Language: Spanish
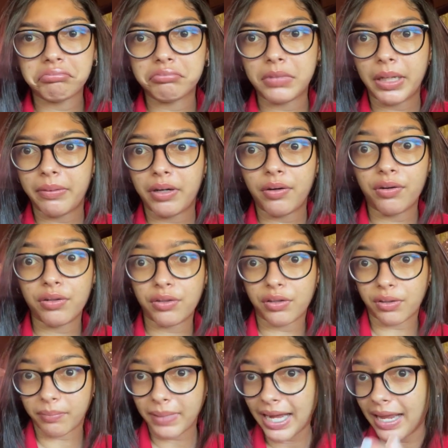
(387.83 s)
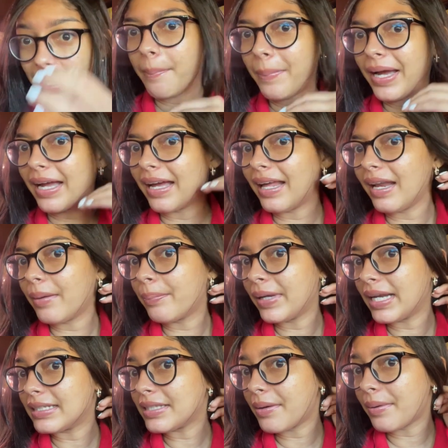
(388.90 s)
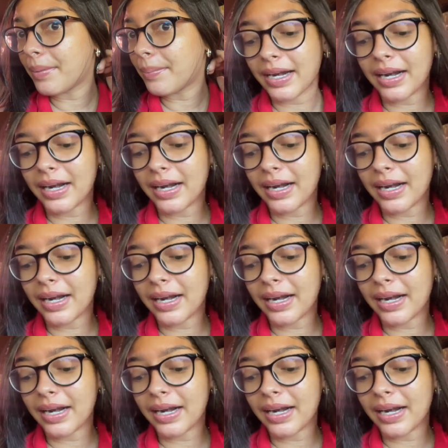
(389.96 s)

me veo normal. Ven que la piel se ve más